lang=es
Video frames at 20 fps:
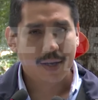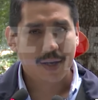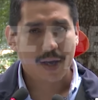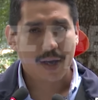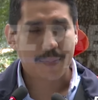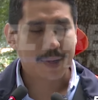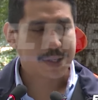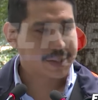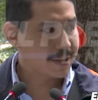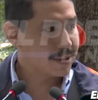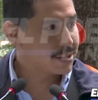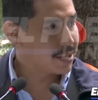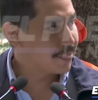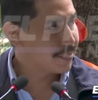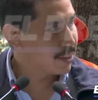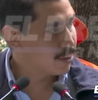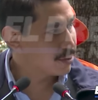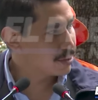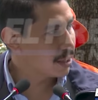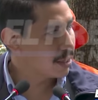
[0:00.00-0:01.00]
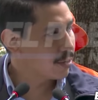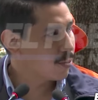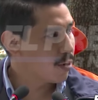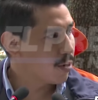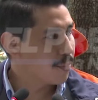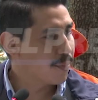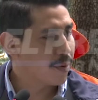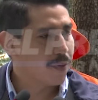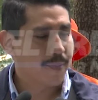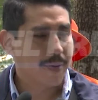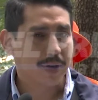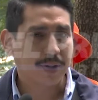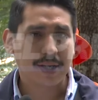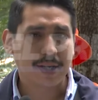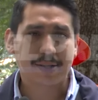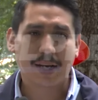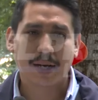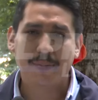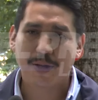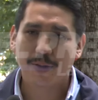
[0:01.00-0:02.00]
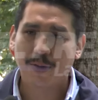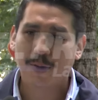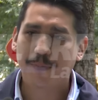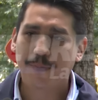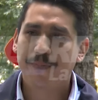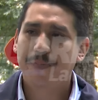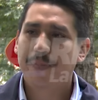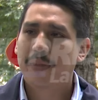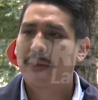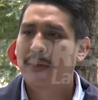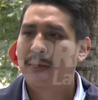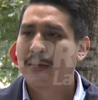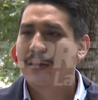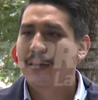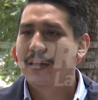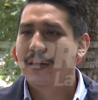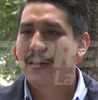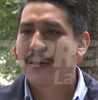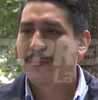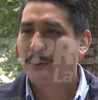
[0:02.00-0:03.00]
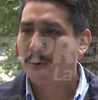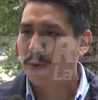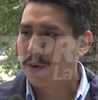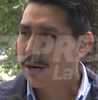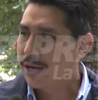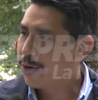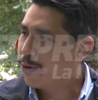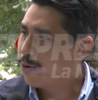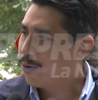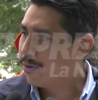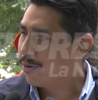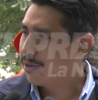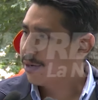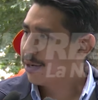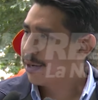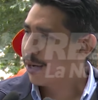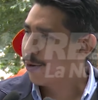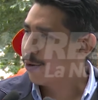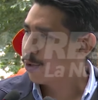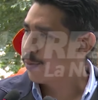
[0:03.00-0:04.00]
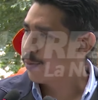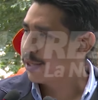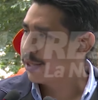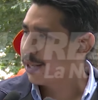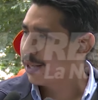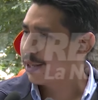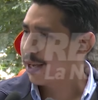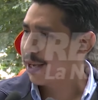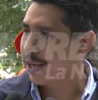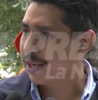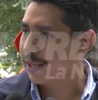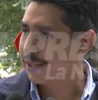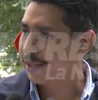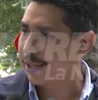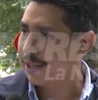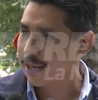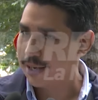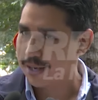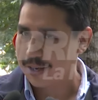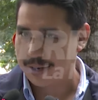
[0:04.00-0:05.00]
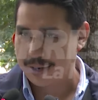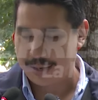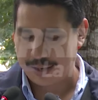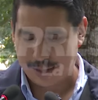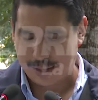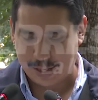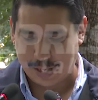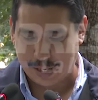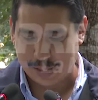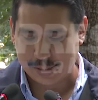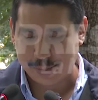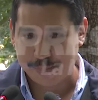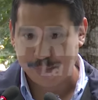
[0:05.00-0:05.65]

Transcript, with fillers: apreciables amigos del Cuerpo Bomberos del Salvador, público que nos visita en este, en este